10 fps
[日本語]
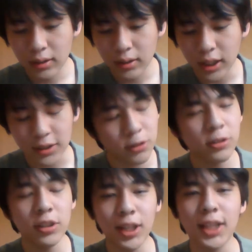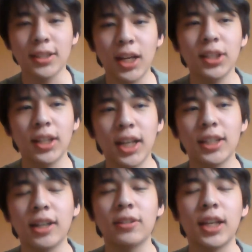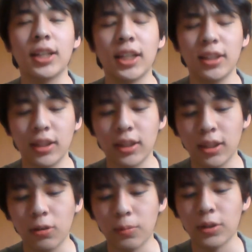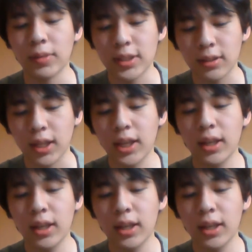らそういうやつらにはなりたくないなって思いますよね。